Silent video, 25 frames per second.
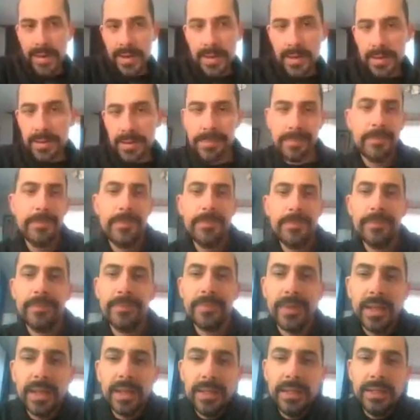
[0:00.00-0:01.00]
las flores de
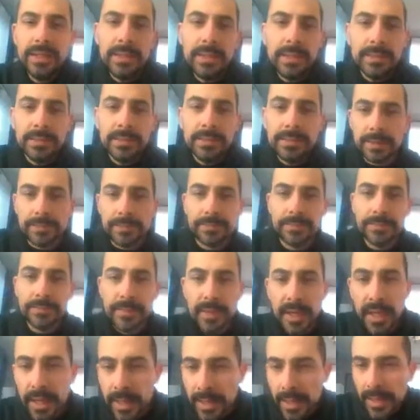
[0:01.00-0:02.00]
cerezo. Y,
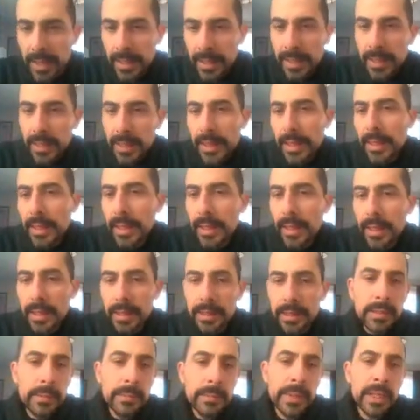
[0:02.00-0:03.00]
ya.
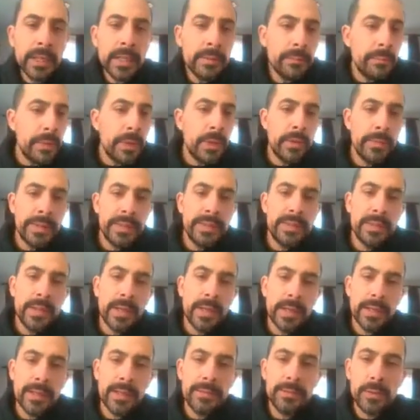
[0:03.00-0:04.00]
Eh,
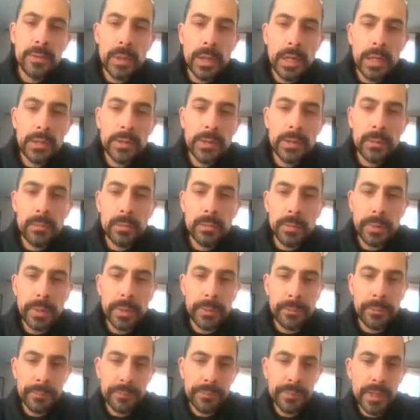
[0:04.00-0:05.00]
y también prinos
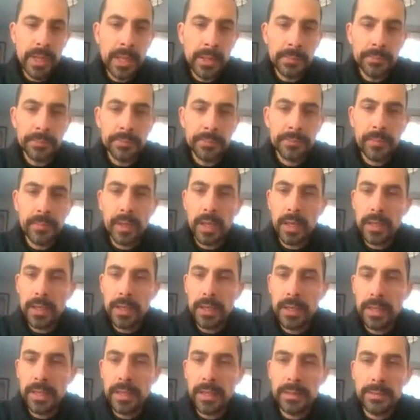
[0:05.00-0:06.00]
doméstica, que es el ciruelo
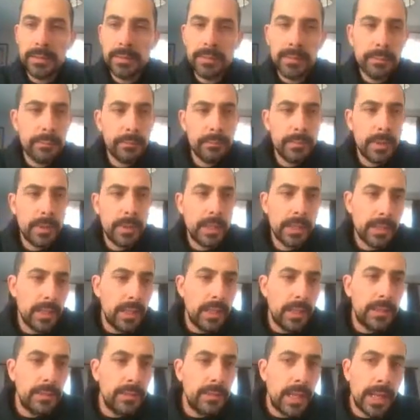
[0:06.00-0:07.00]
europeo.
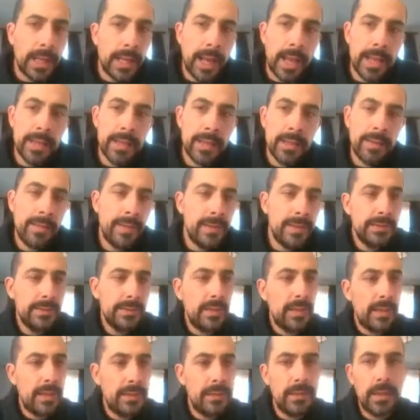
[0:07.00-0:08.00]
Eh,
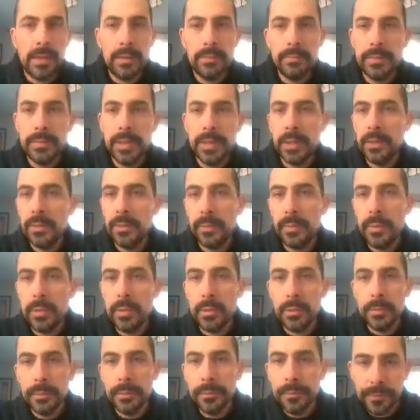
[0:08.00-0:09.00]
en, las calles a veces
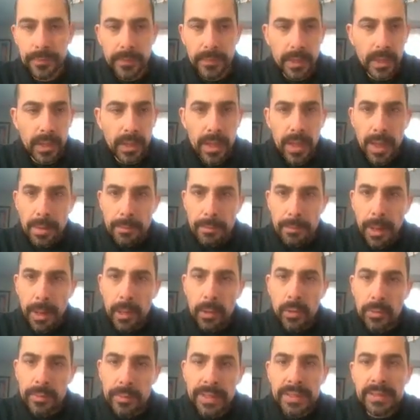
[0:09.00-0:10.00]
hay, hay estos malos
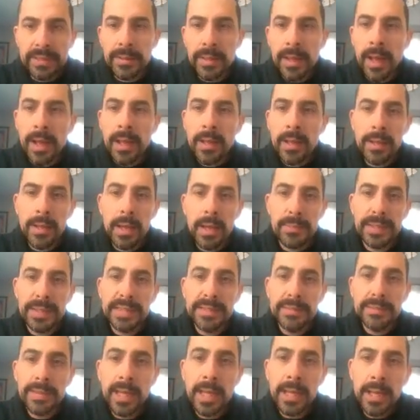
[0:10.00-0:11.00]
Manos
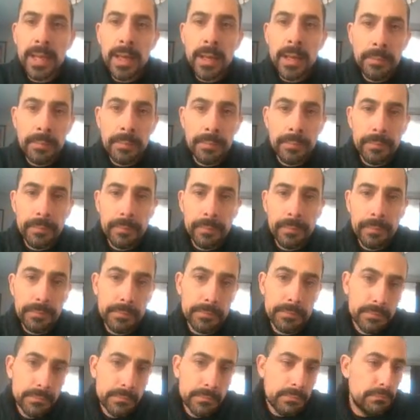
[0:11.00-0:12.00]
doméstica, la
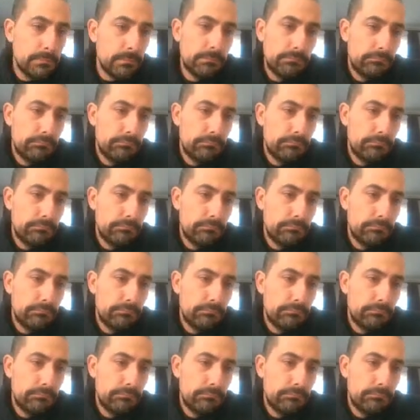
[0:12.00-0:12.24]
manzana,